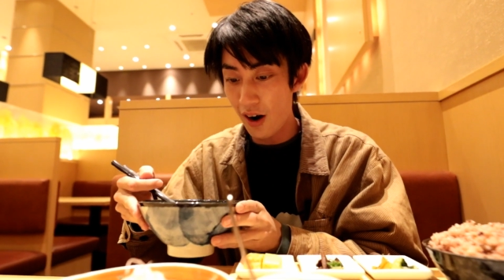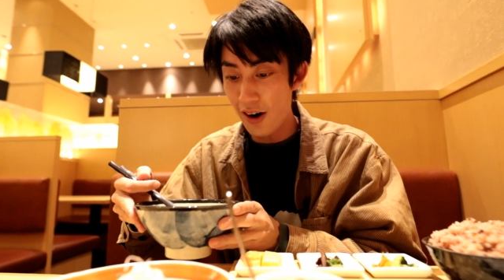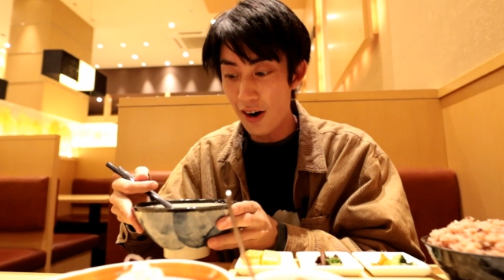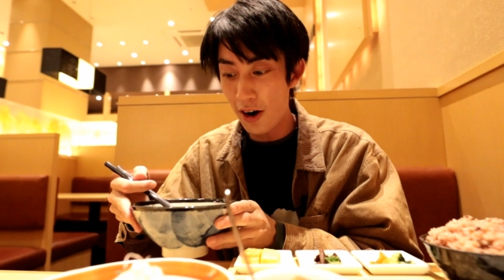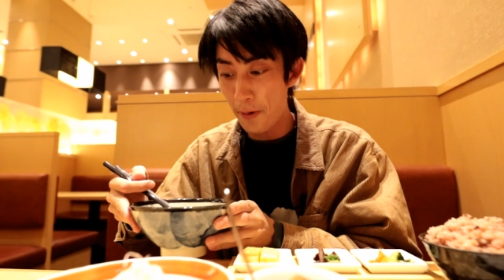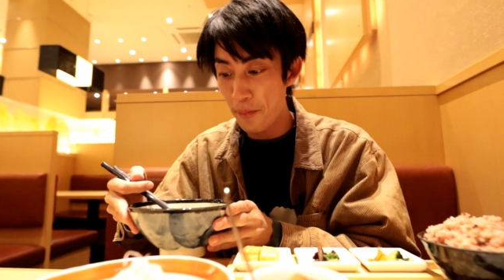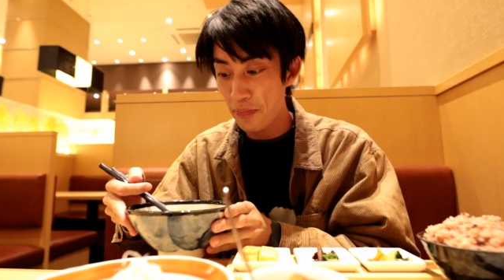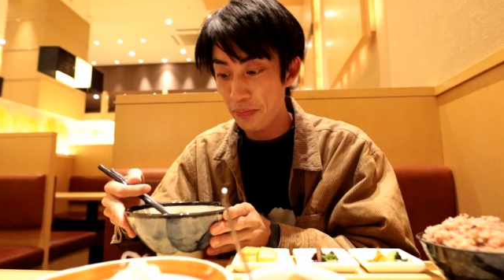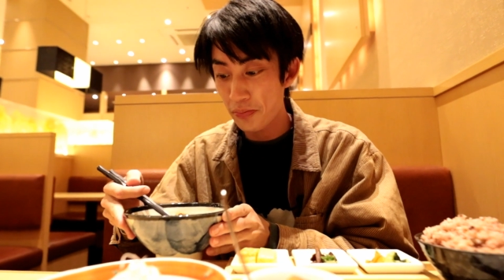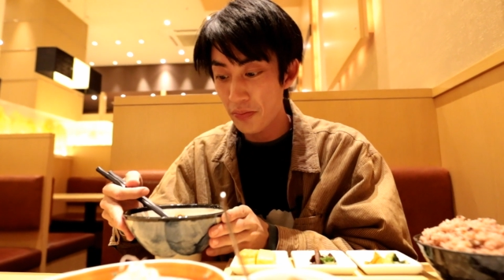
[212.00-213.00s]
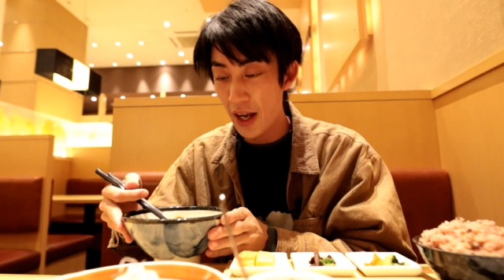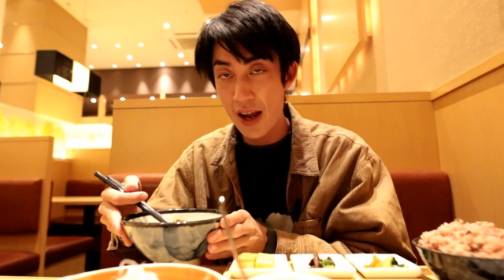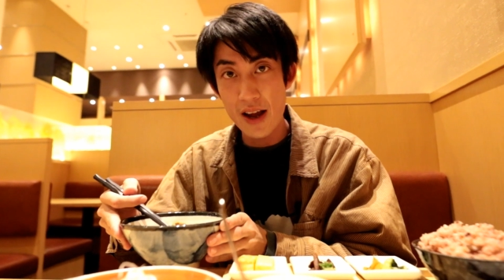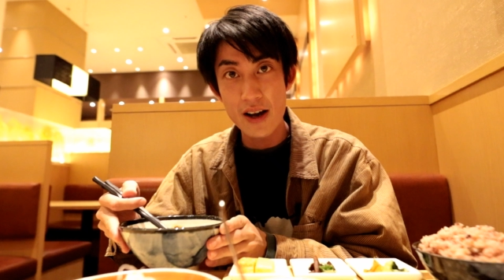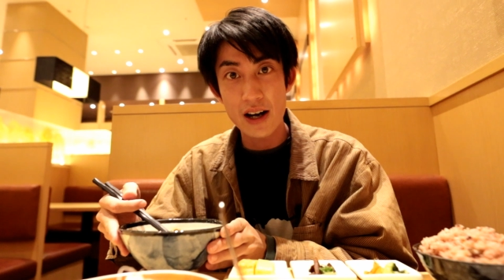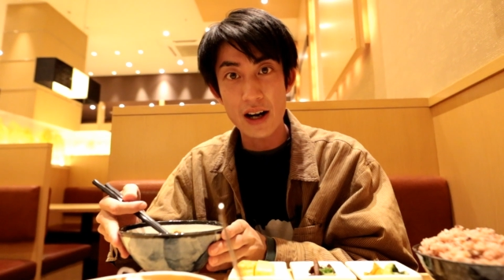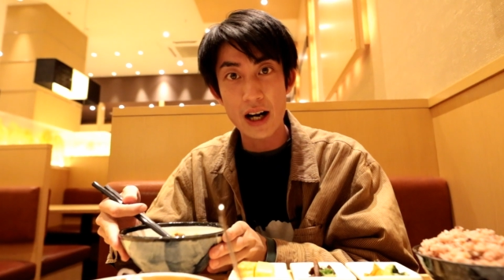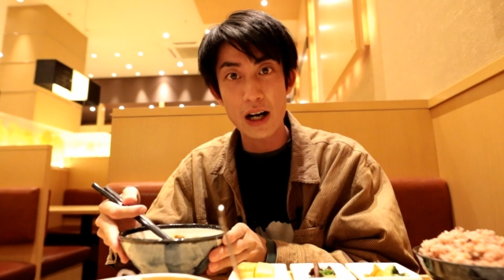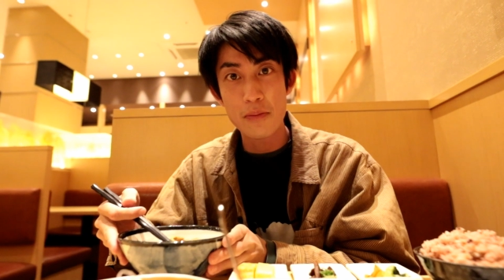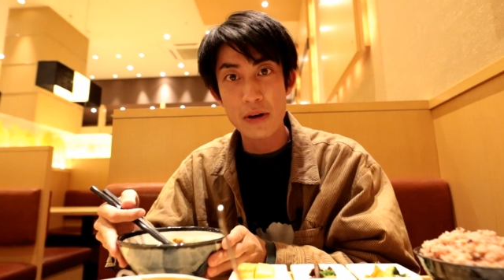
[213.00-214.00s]

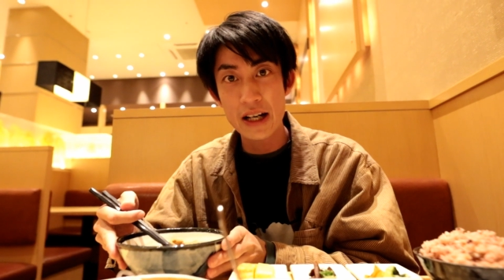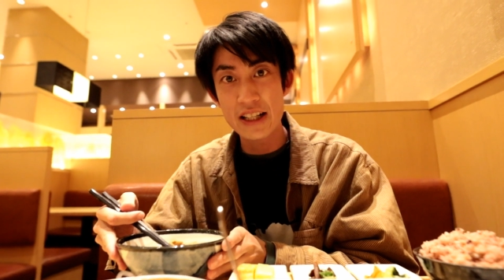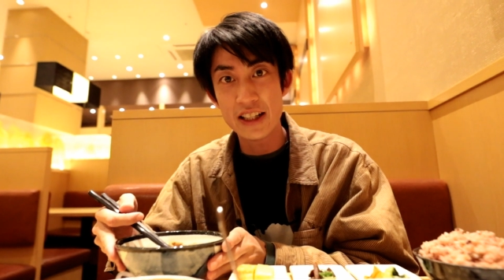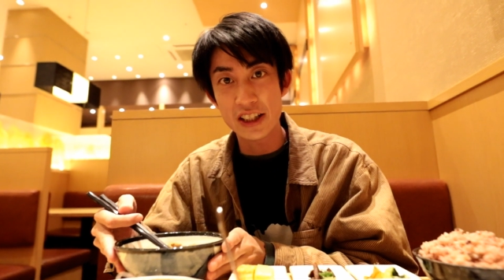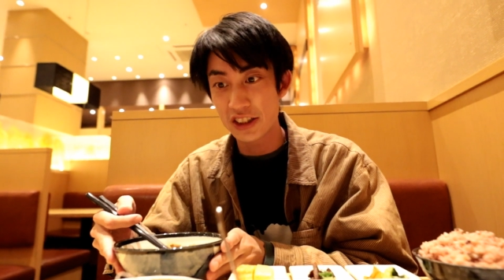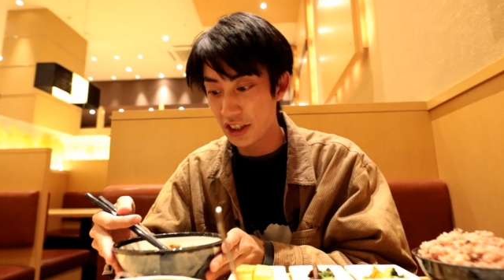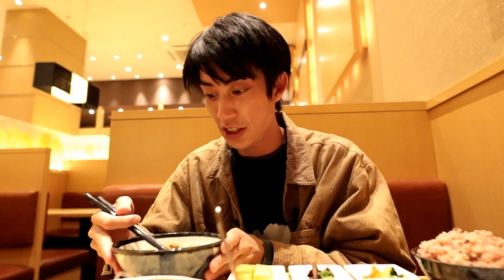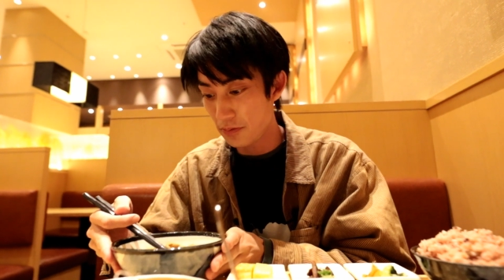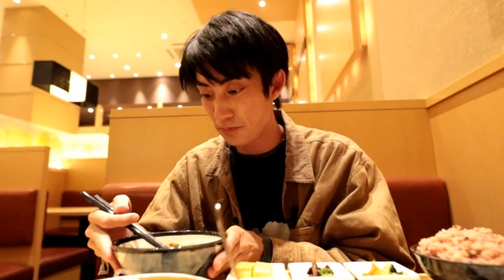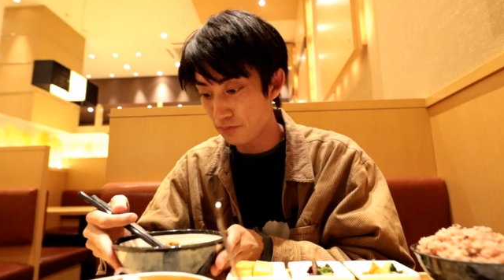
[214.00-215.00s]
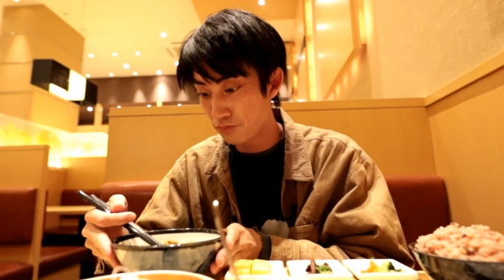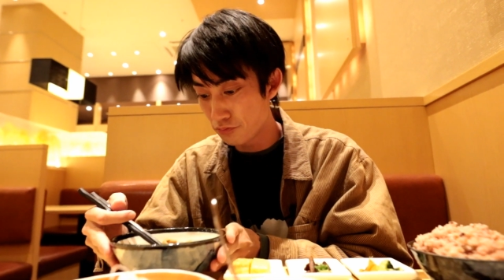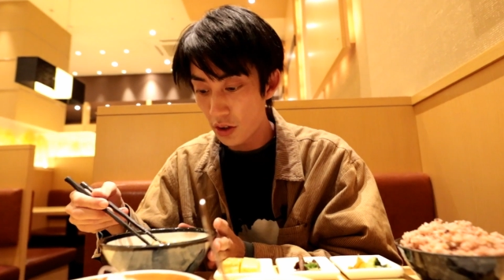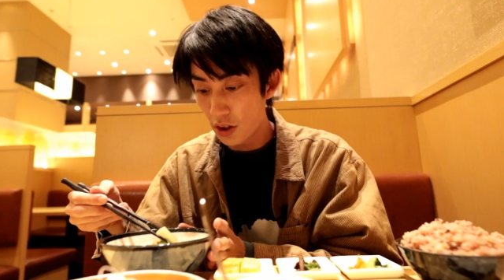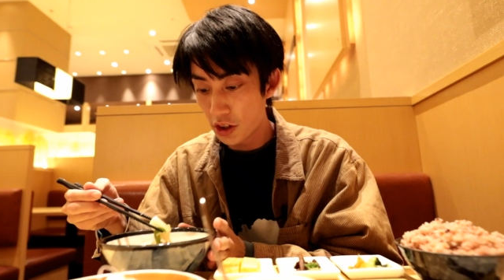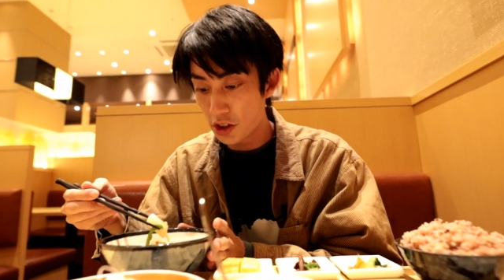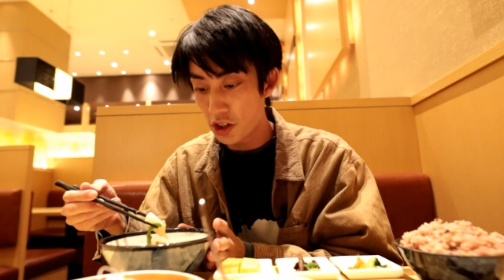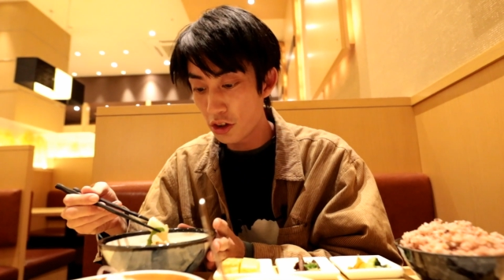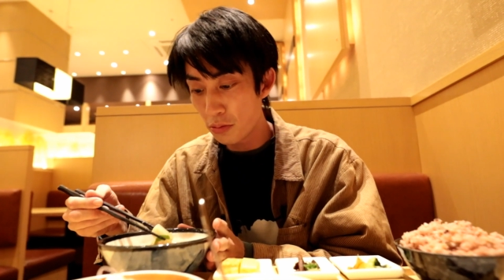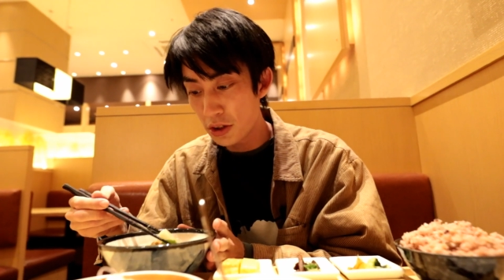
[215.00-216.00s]
あー甘いだし、
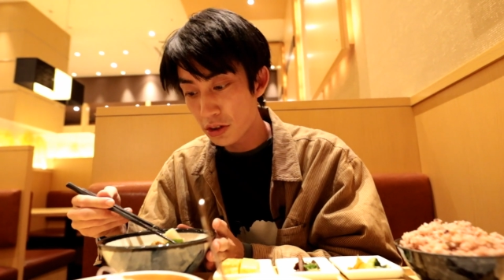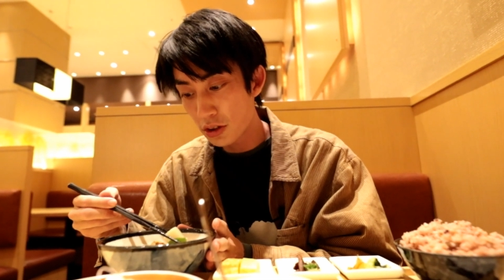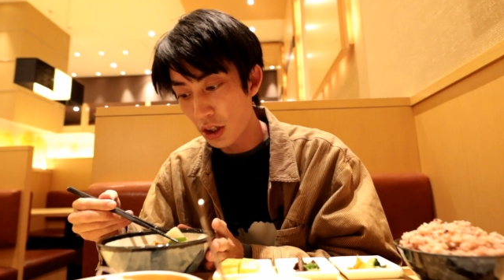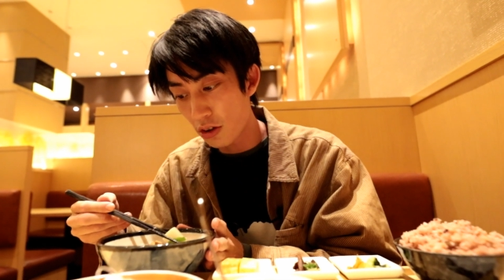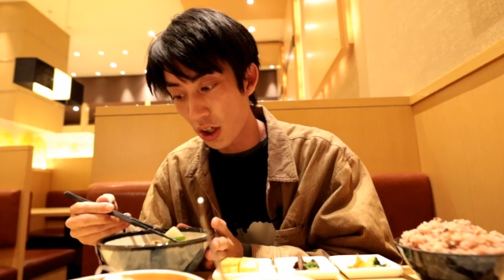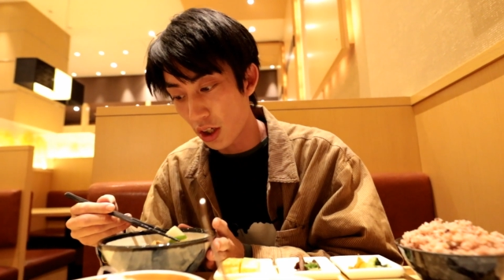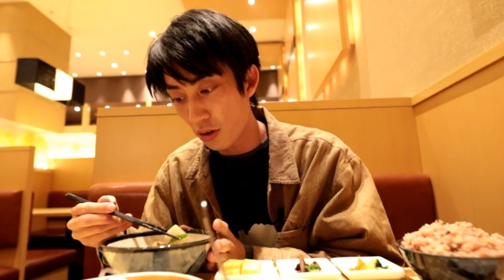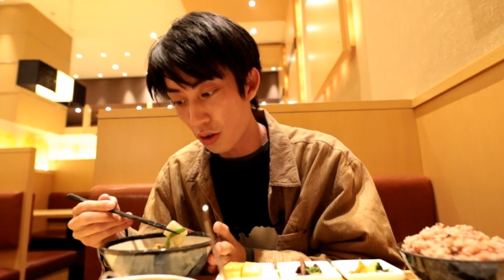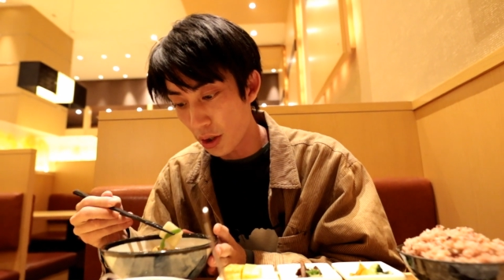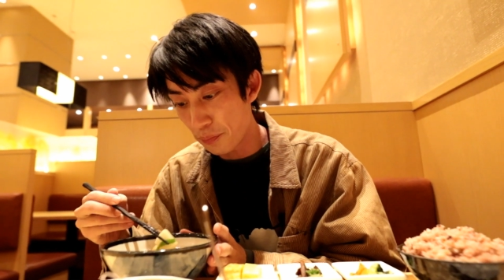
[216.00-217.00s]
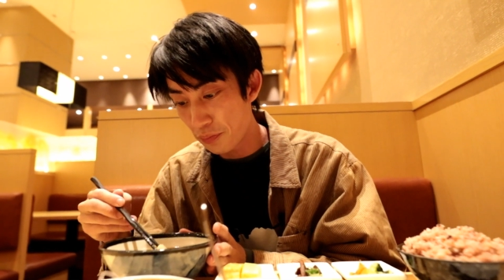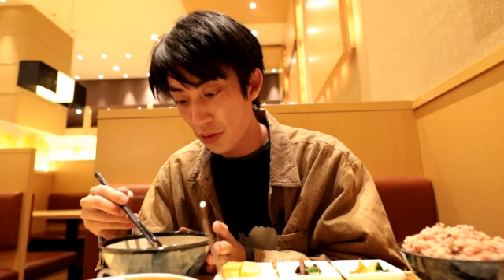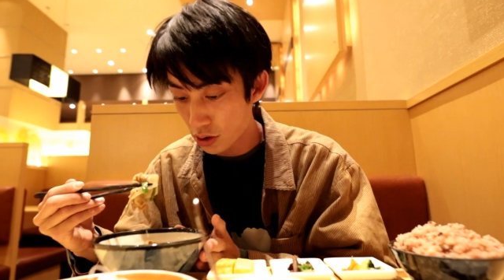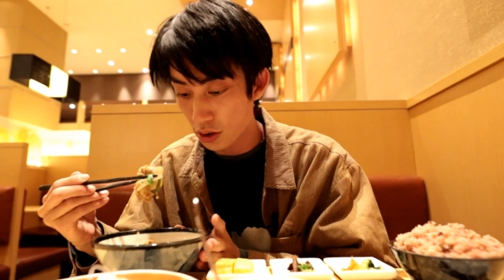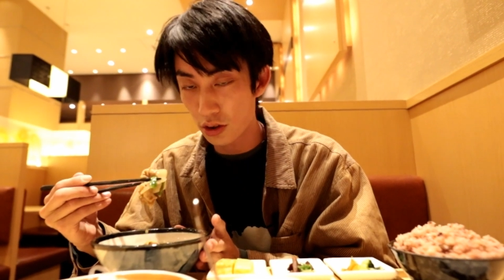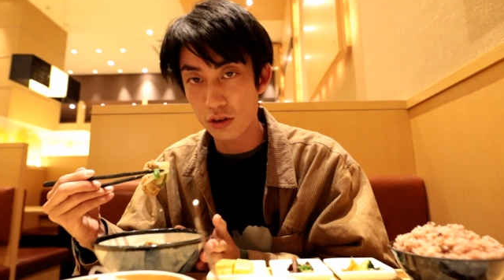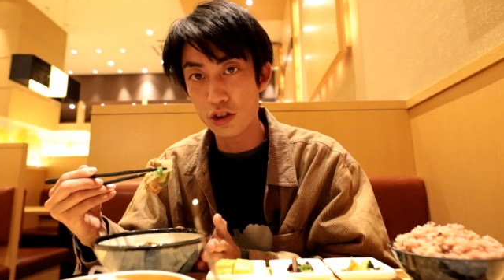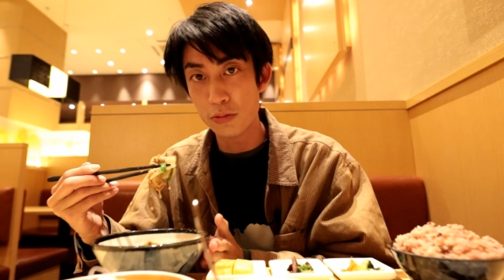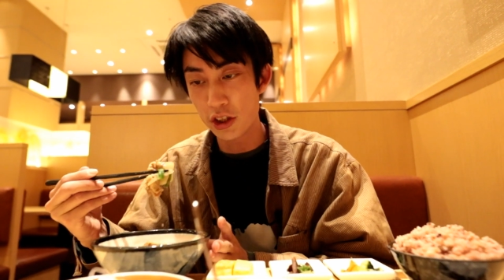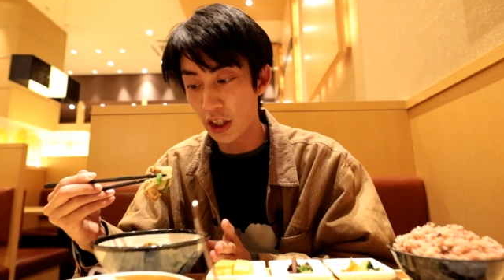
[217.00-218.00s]
白味噌なのかなこれ。ちょっと
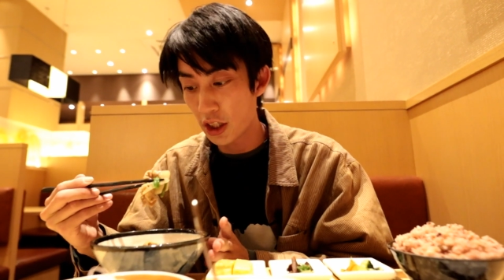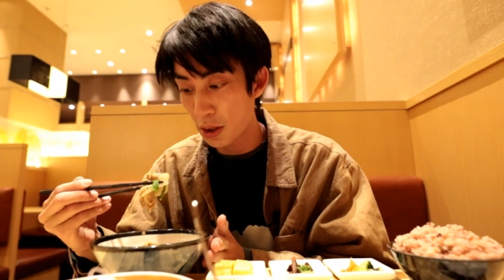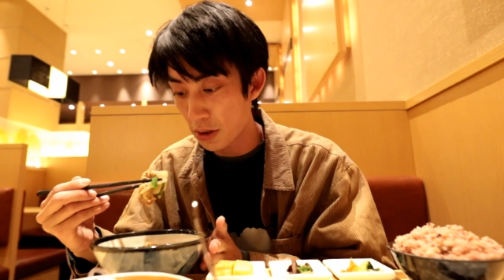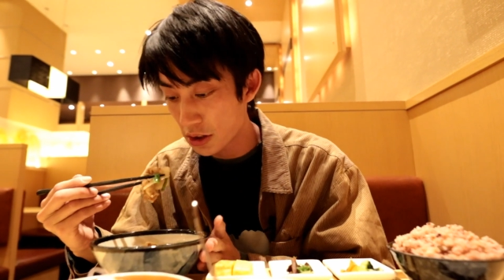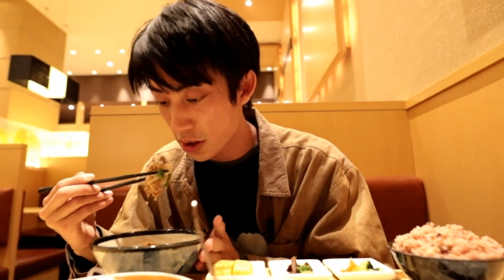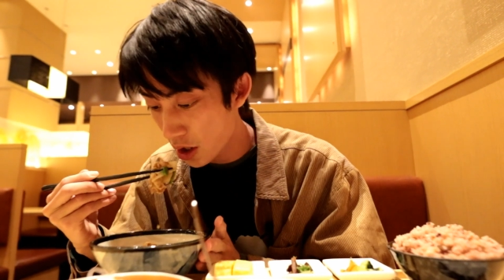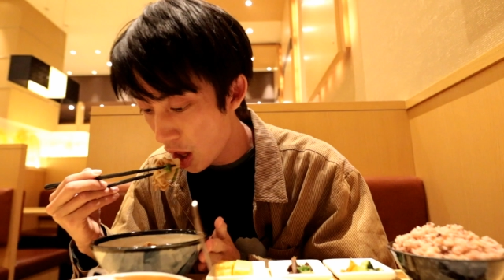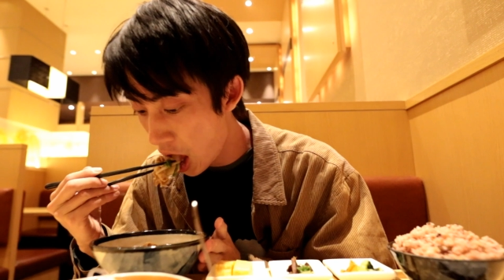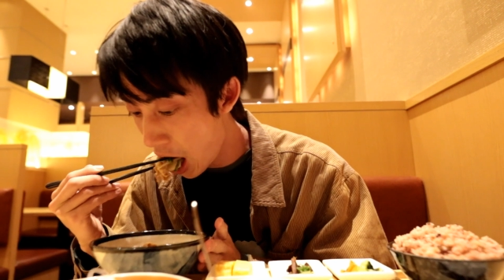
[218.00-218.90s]
具もいただきます。